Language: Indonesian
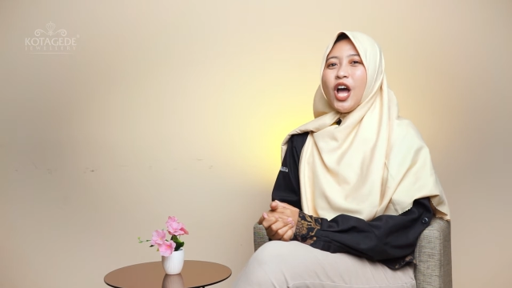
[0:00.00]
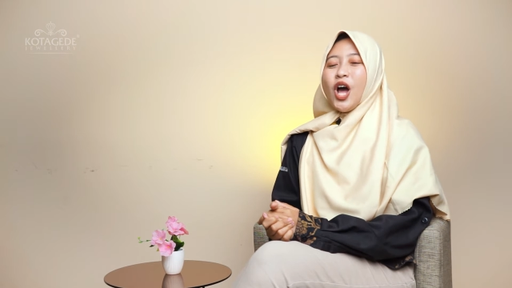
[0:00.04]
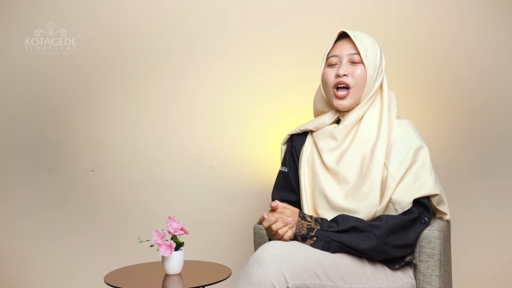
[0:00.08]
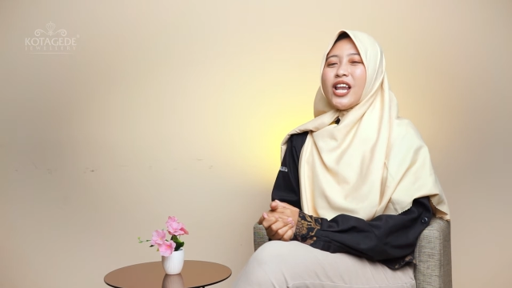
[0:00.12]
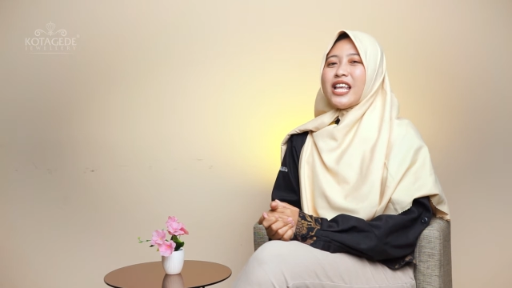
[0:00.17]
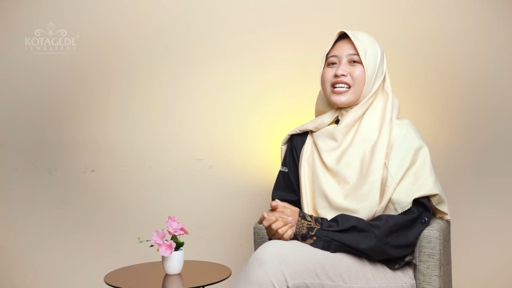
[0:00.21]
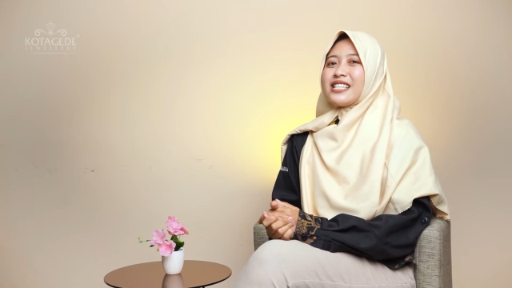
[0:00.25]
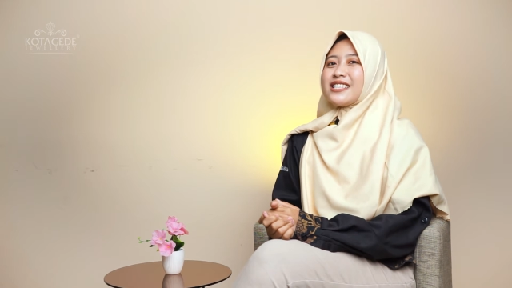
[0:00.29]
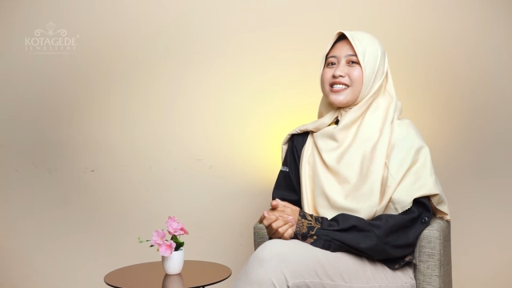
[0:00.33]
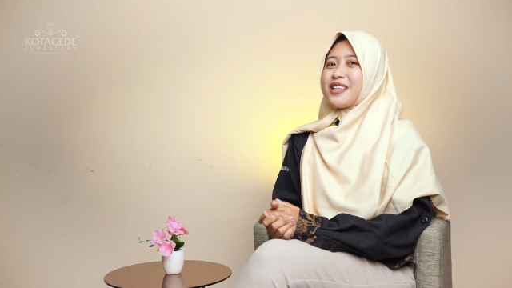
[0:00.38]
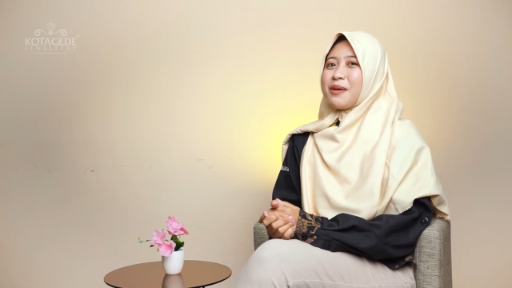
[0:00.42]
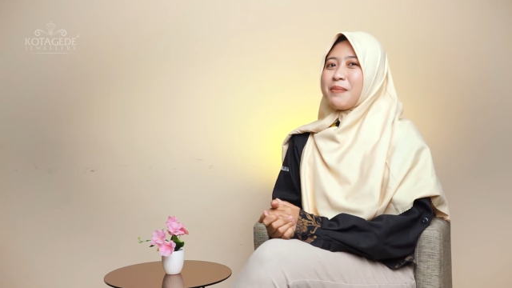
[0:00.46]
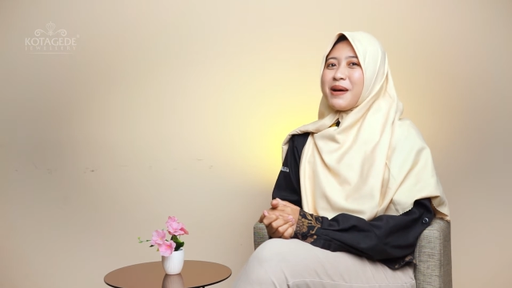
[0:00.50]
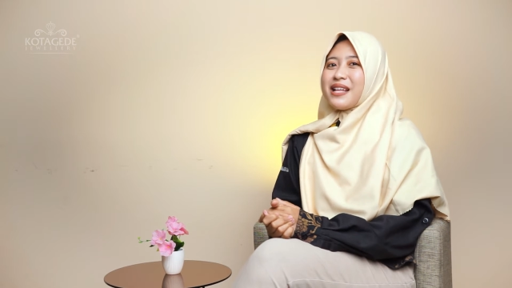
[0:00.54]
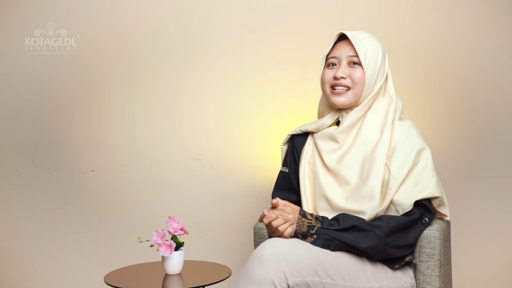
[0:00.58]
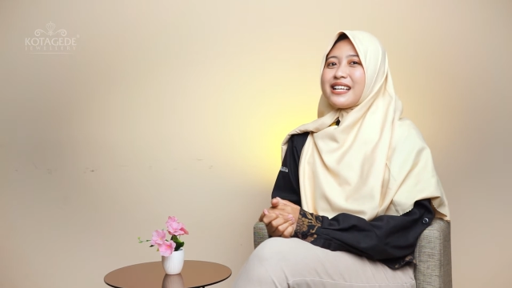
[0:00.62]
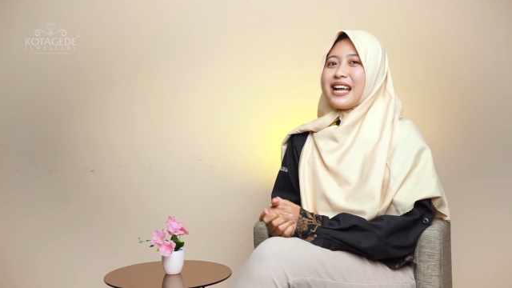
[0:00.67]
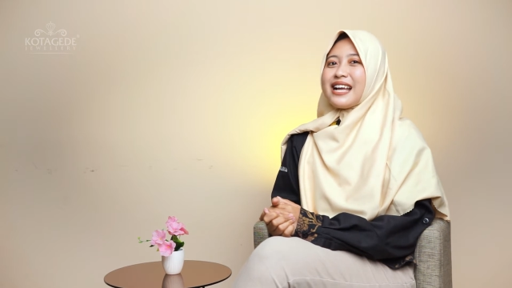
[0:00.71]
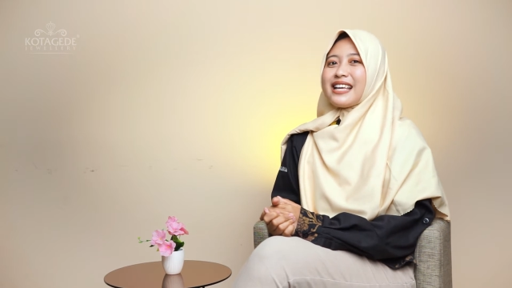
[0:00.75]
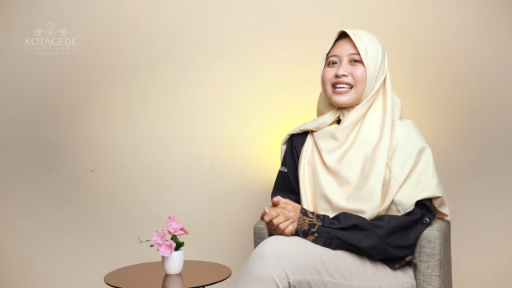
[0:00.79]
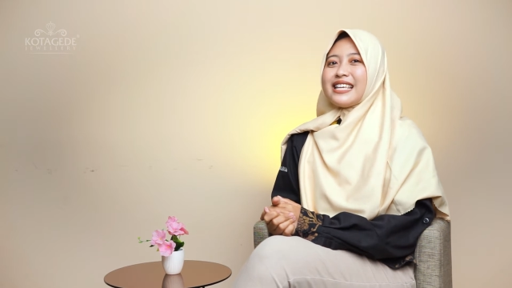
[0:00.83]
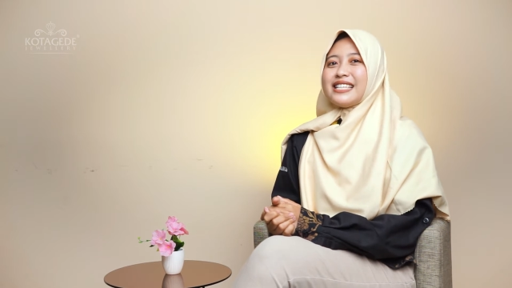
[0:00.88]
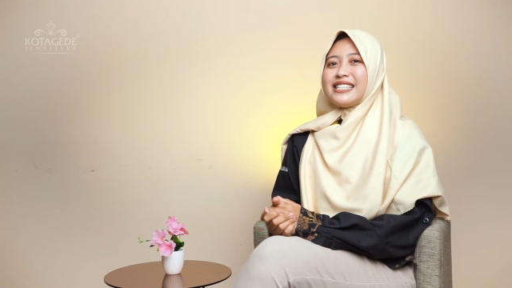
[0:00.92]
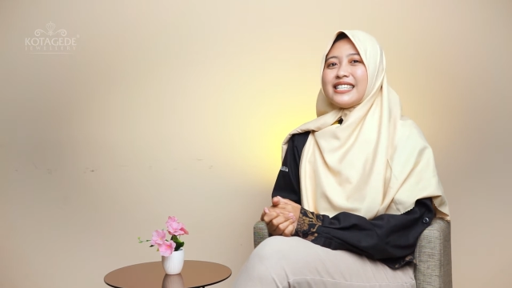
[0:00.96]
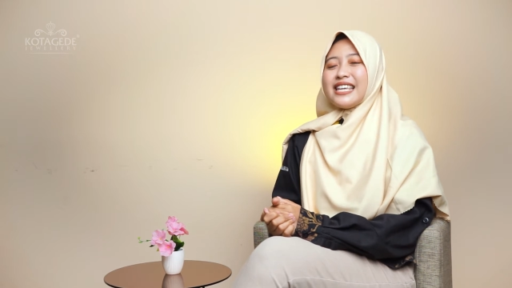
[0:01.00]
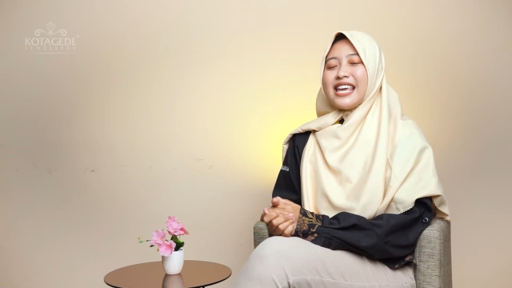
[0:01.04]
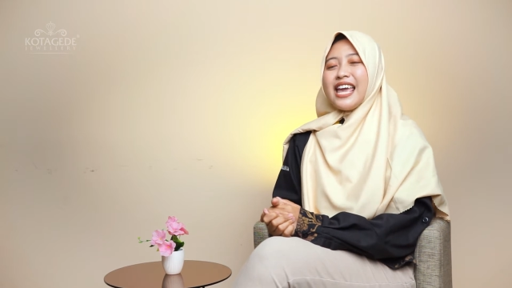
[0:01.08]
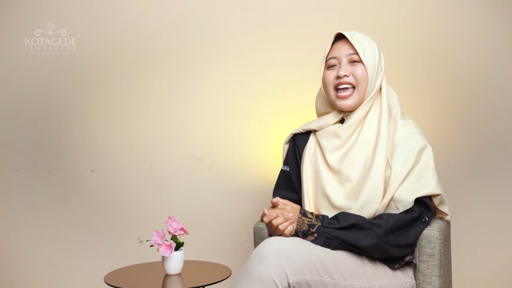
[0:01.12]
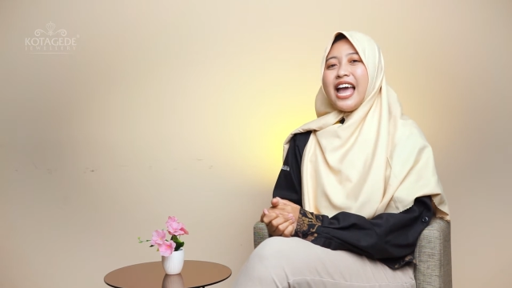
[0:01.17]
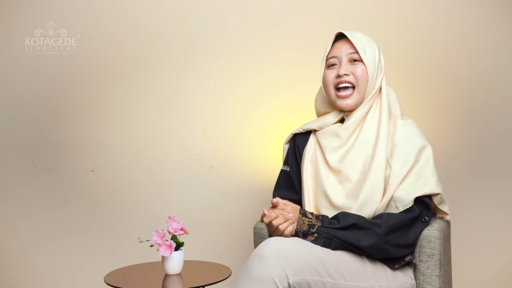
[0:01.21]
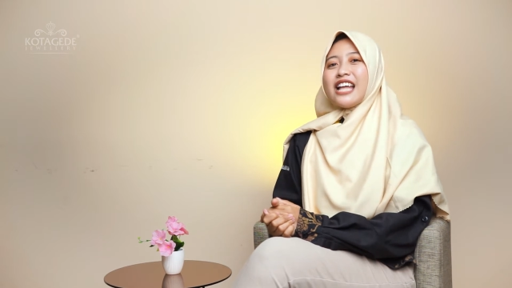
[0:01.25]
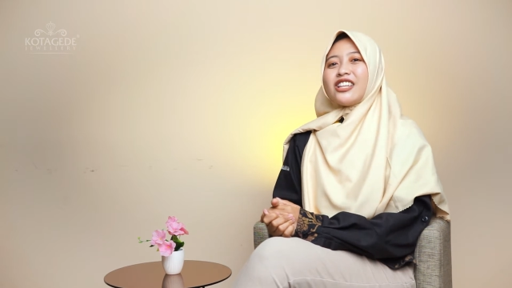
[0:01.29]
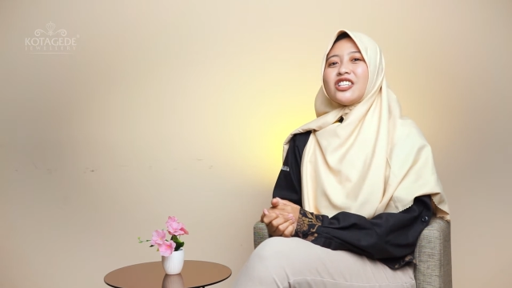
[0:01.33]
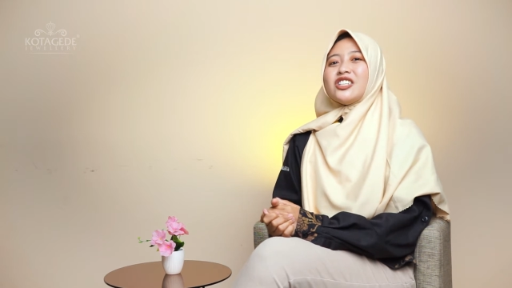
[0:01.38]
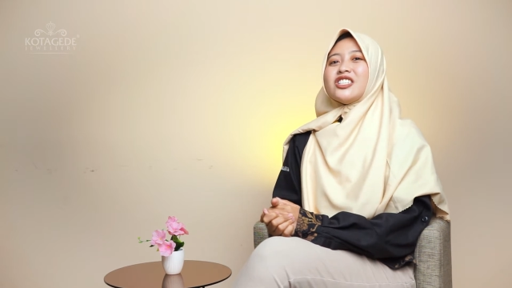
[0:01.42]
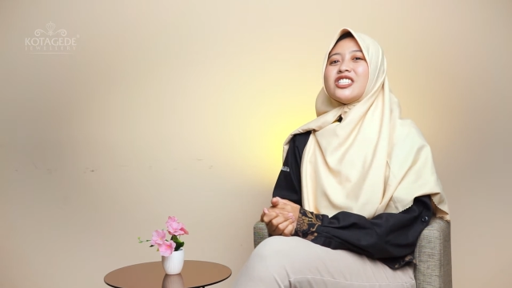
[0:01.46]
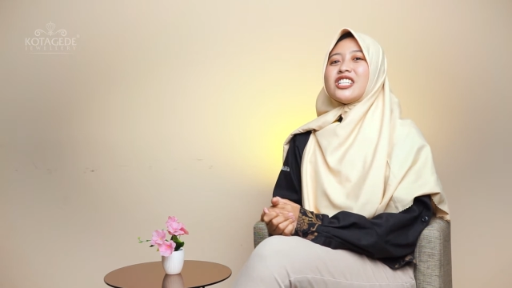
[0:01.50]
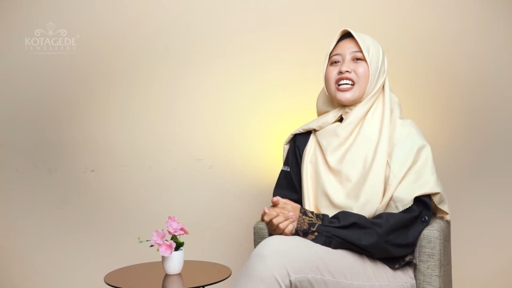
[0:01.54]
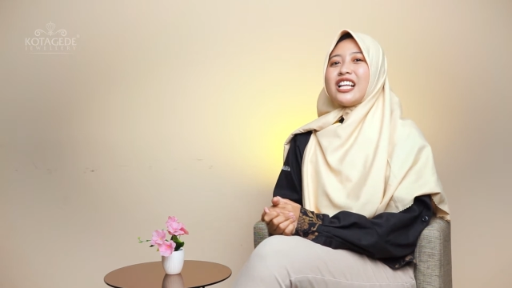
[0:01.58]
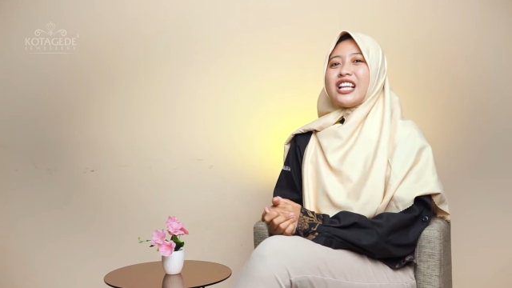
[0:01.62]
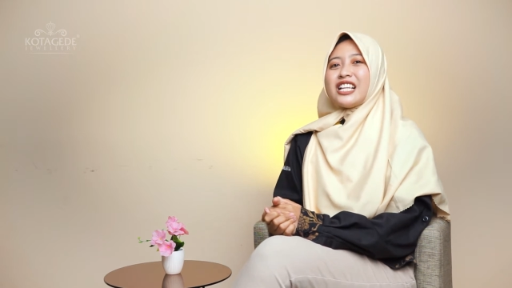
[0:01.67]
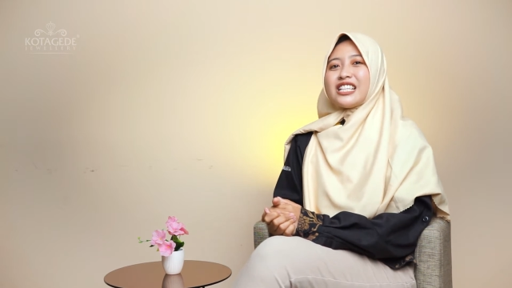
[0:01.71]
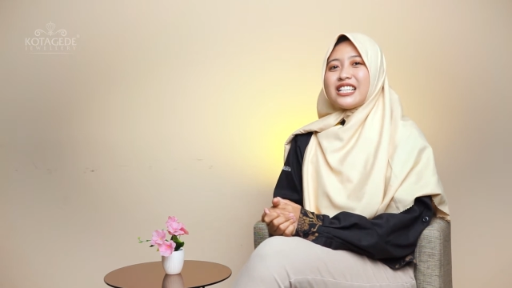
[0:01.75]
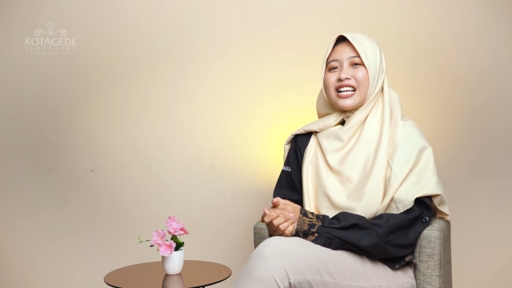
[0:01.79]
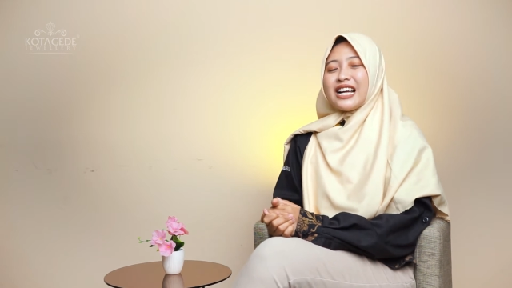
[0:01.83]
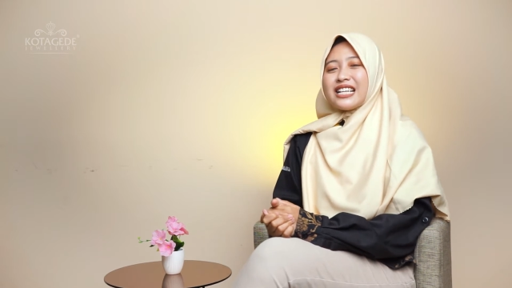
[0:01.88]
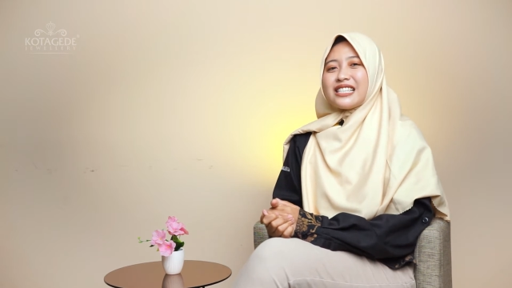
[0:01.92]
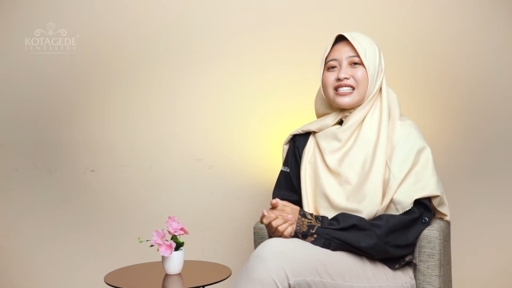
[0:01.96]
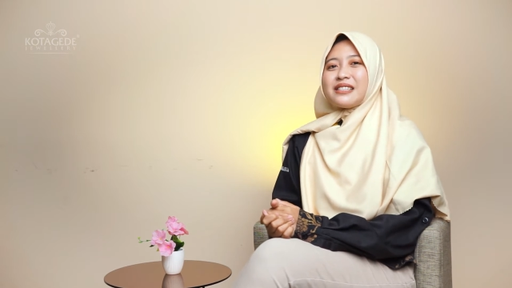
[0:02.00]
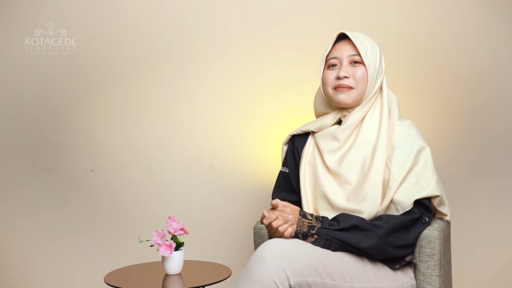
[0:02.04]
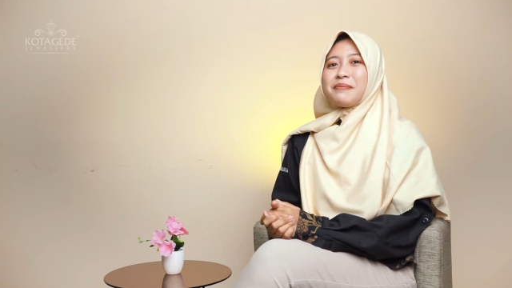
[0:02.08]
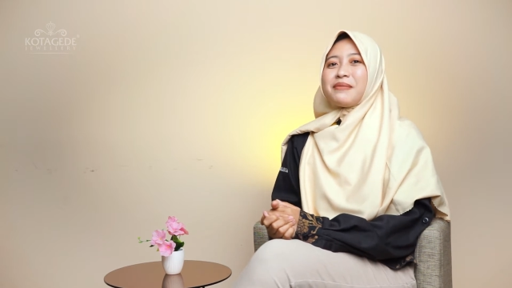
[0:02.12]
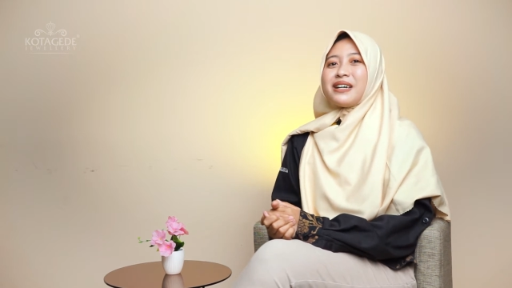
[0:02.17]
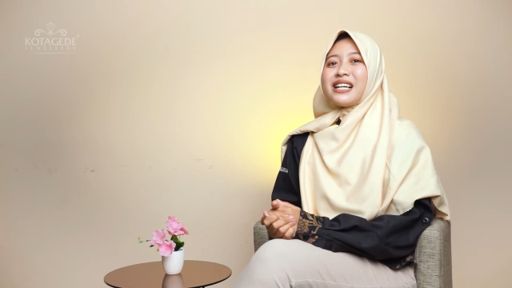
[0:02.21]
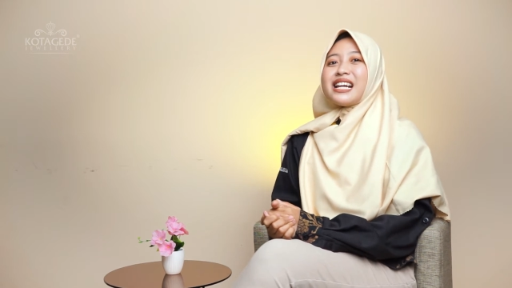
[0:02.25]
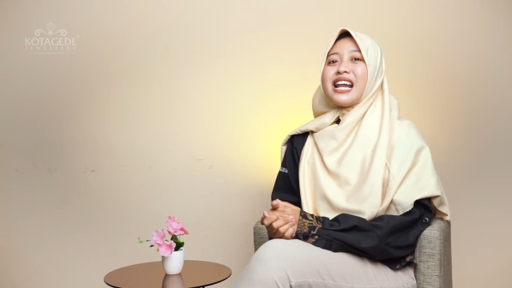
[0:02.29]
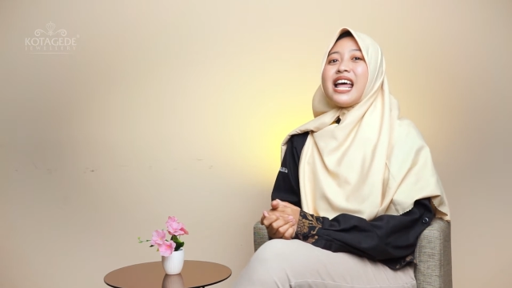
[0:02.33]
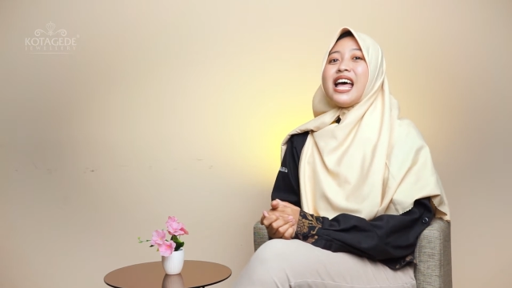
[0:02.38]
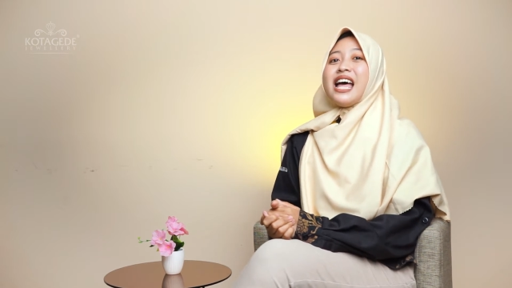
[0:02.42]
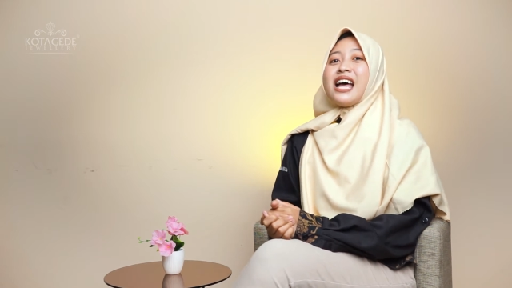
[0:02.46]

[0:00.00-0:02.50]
oleh sobat KGJ atau calon customer